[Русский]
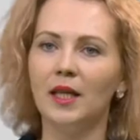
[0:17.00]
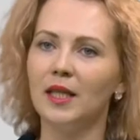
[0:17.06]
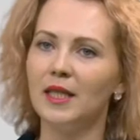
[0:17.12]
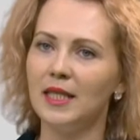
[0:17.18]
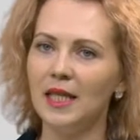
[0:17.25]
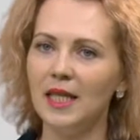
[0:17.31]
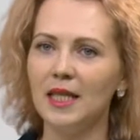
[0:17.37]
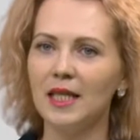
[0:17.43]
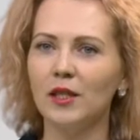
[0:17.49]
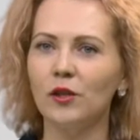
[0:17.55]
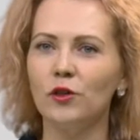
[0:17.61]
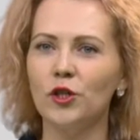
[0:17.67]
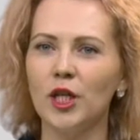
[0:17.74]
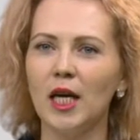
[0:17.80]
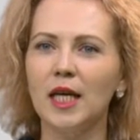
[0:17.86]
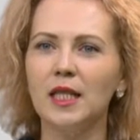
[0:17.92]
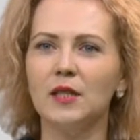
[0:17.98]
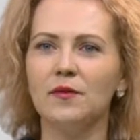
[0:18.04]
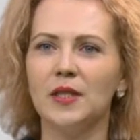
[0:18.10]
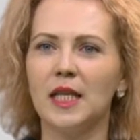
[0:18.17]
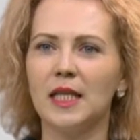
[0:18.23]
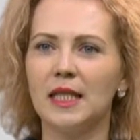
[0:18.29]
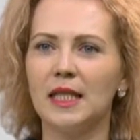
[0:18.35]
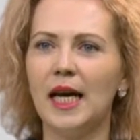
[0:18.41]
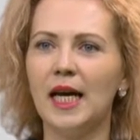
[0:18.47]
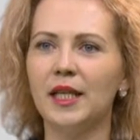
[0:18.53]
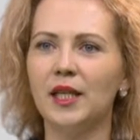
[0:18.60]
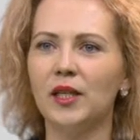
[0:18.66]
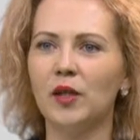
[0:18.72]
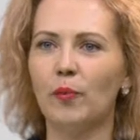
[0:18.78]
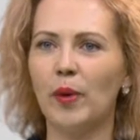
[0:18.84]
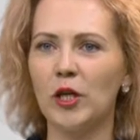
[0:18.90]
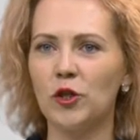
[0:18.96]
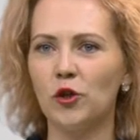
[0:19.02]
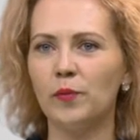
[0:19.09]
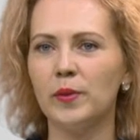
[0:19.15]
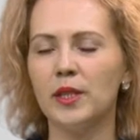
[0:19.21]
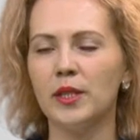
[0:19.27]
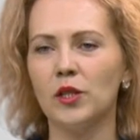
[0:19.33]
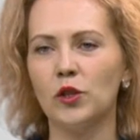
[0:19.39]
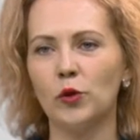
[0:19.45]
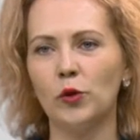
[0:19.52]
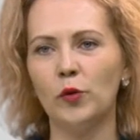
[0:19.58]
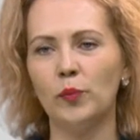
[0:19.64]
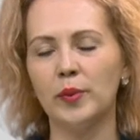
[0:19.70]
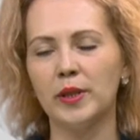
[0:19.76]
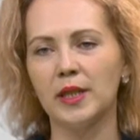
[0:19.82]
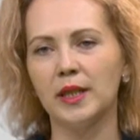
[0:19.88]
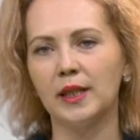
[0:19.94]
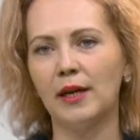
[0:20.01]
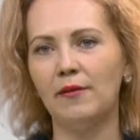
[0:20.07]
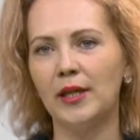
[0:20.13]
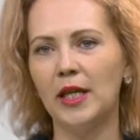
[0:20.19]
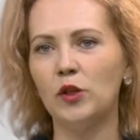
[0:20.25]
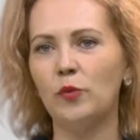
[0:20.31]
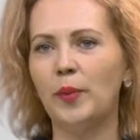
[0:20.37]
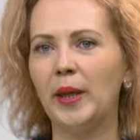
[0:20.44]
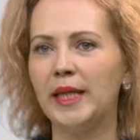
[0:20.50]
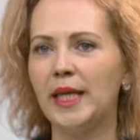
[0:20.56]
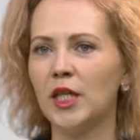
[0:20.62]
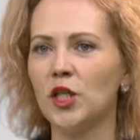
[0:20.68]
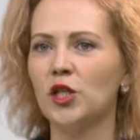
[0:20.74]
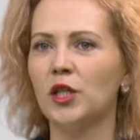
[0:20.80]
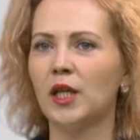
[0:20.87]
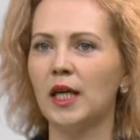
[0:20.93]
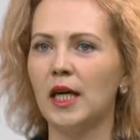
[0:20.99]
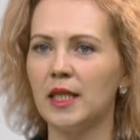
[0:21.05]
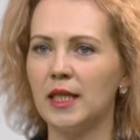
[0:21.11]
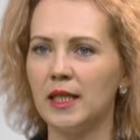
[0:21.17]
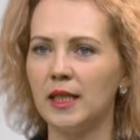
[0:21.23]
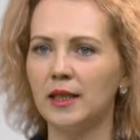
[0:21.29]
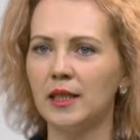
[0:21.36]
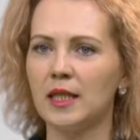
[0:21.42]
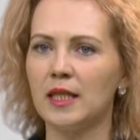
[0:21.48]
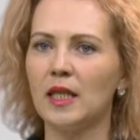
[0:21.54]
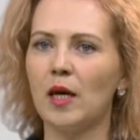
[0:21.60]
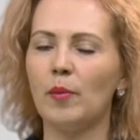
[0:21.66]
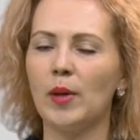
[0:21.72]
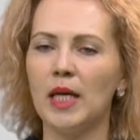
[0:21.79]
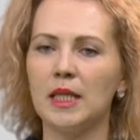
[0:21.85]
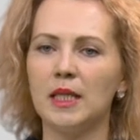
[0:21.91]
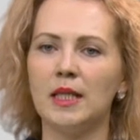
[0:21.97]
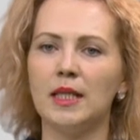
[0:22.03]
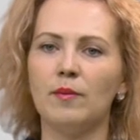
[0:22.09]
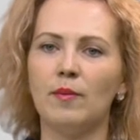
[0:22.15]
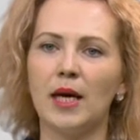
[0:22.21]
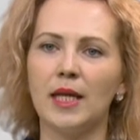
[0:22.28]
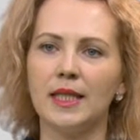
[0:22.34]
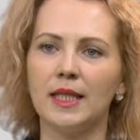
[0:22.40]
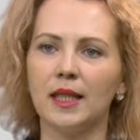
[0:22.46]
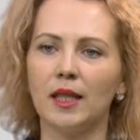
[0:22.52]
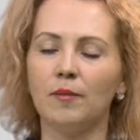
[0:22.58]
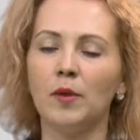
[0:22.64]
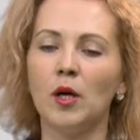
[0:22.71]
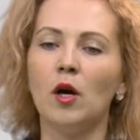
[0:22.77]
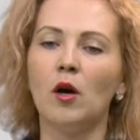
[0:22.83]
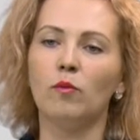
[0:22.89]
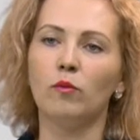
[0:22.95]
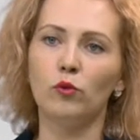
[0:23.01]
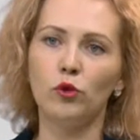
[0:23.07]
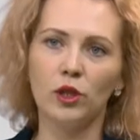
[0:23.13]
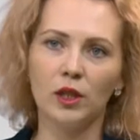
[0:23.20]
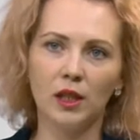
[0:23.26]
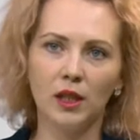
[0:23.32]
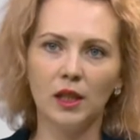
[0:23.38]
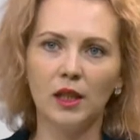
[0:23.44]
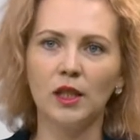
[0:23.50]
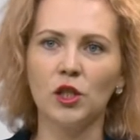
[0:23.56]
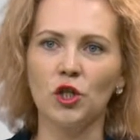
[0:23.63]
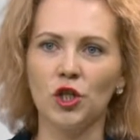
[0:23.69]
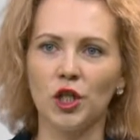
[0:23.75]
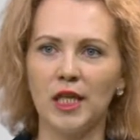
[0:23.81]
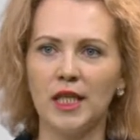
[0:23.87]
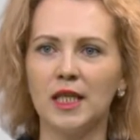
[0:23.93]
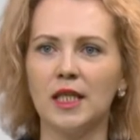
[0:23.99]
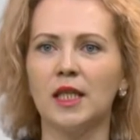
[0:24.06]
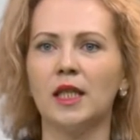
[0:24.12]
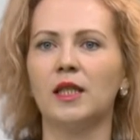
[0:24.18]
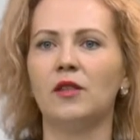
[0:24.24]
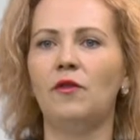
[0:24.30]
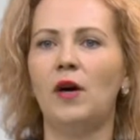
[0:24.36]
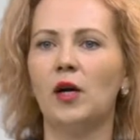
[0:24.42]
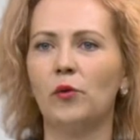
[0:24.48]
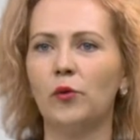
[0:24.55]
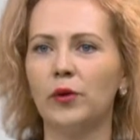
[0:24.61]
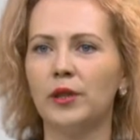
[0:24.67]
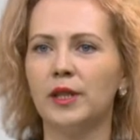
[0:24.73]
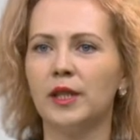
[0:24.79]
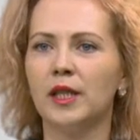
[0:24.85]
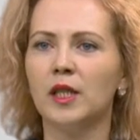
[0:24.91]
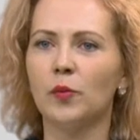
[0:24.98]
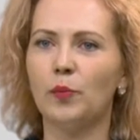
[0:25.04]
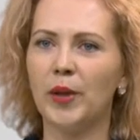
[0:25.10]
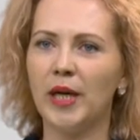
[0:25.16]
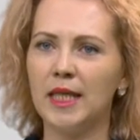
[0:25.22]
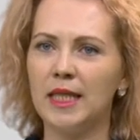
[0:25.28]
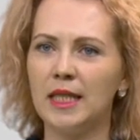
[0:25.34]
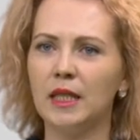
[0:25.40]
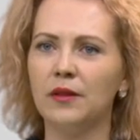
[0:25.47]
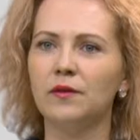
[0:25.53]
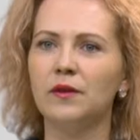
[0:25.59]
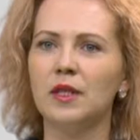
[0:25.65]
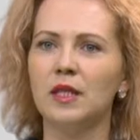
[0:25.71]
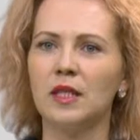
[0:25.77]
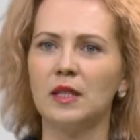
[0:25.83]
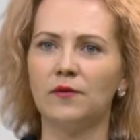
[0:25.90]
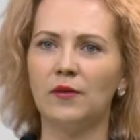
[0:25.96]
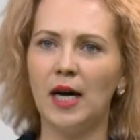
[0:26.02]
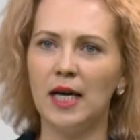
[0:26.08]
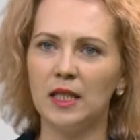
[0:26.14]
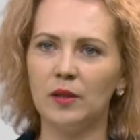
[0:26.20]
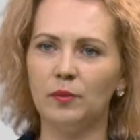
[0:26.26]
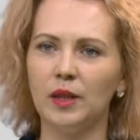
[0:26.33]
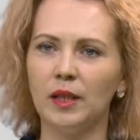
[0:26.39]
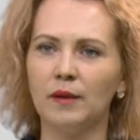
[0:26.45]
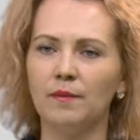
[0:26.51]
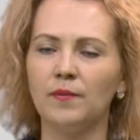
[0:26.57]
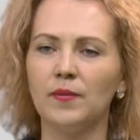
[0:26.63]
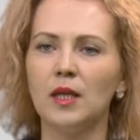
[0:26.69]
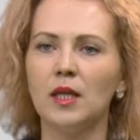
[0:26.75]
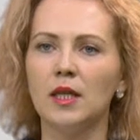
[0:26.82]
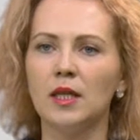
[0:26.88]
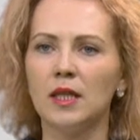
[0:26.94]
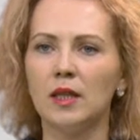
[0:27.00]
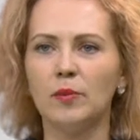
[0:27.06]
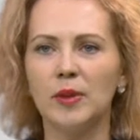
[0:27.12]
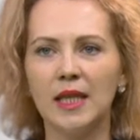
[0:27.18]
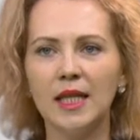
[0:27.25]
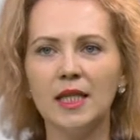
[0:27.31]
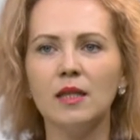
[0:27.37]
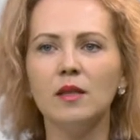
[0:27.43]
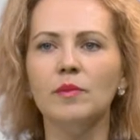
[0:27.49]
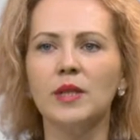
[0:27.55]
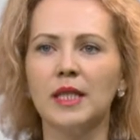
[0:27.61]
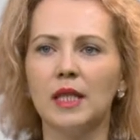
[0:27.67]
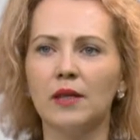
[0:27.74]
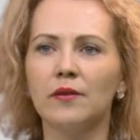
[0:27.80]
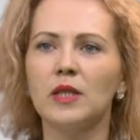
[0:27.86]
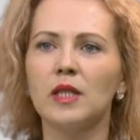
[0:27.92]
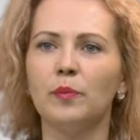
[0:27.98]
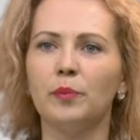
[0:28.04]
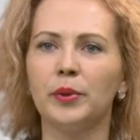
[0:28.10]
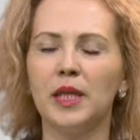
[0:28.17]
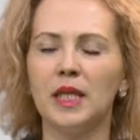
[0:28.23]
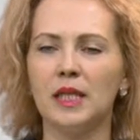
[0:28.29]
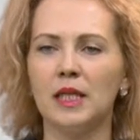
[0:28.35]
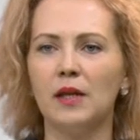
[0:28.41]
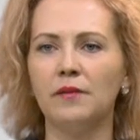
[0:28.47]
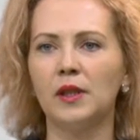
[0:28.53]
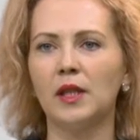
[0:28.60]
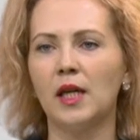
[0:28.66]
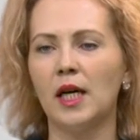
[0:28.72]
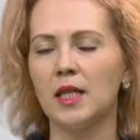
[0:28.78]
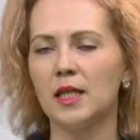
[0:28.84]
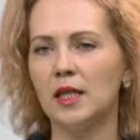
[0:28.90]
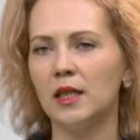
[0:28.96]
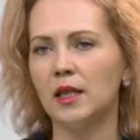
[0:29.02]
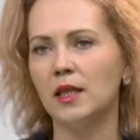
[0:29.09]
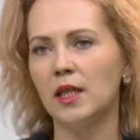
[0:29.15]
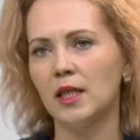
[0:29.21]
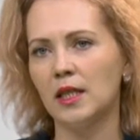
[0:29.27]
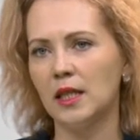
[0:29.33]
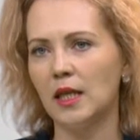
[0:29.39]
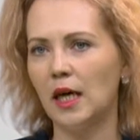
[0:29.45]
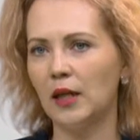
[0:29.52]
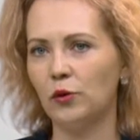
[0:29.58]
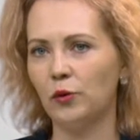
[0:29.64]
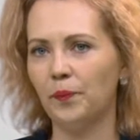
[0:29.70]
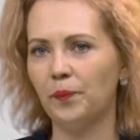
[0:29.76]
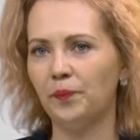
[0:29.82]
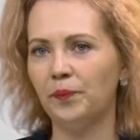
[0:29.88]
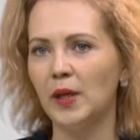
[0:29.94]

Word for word: Идея заключается в создании небольшой мастерской по изготовлению подарочных корзин разнообразной тематики. Мужские, женские, новогодние, корпоративные, свадебные. С обязательным сервисом по доставке корзин адресату.